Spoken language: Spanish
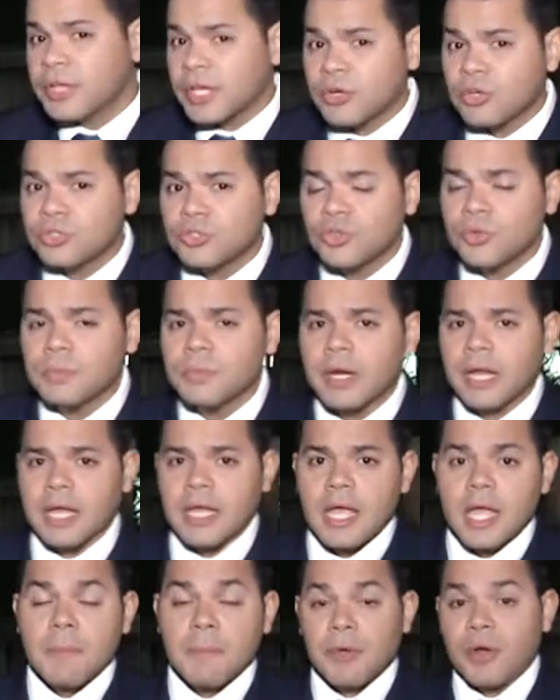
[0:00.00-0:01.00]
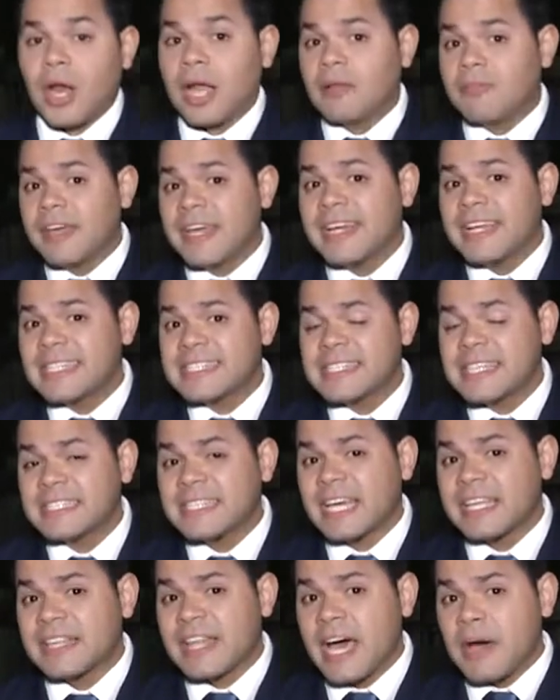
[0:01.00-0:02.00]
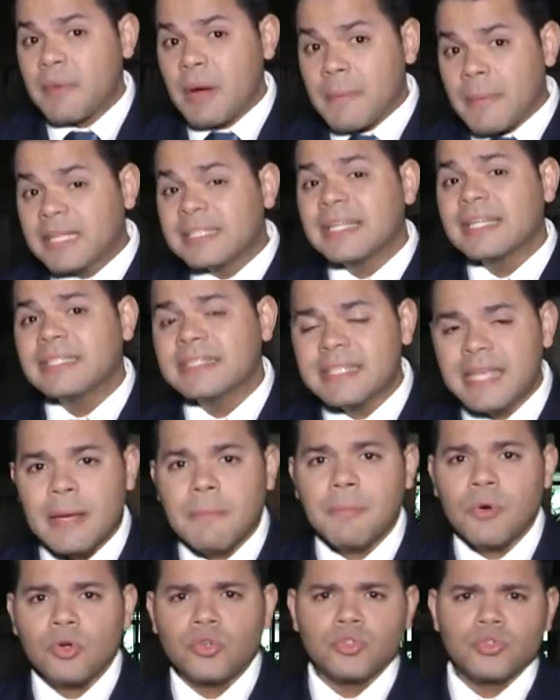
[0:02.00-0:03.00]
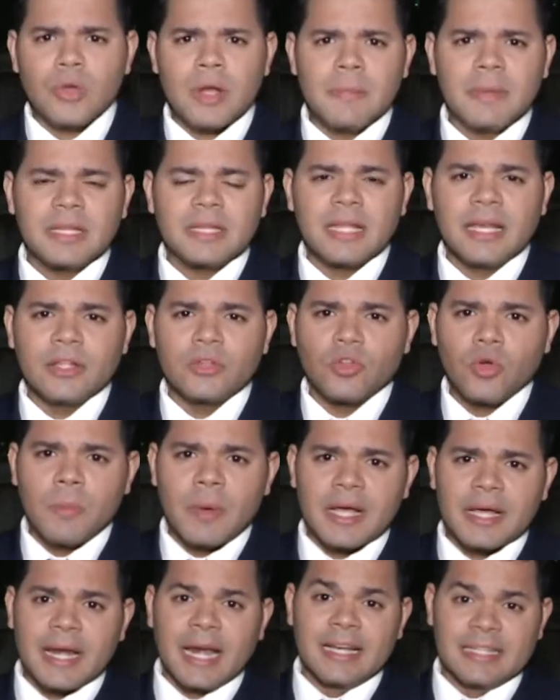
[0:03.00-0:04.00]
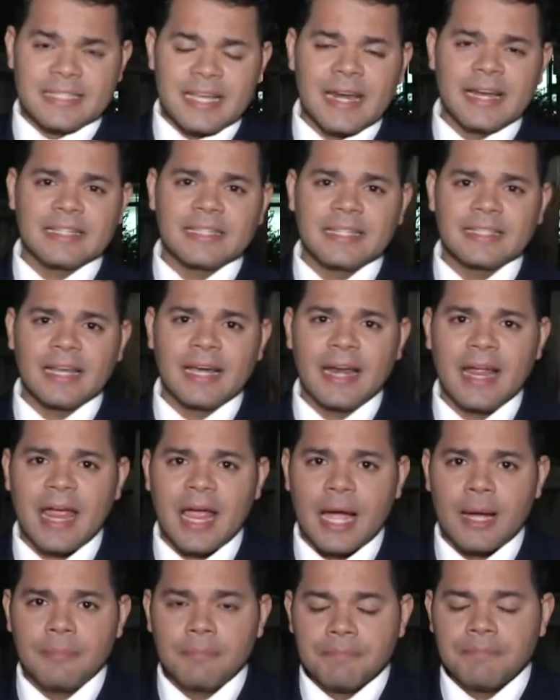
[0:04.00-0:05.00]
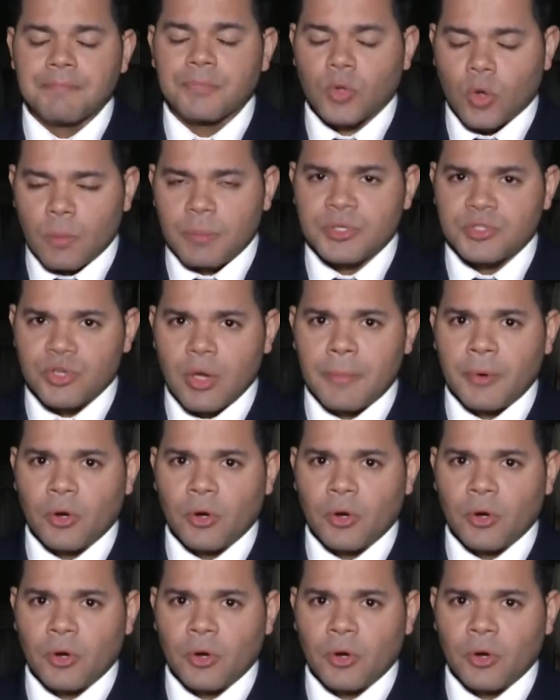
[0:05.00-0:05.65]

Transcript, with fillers: de costumbre, pero al ver que él se tardaba más del tiempo que usualmente le toma a realizar esta tarea, comenzó a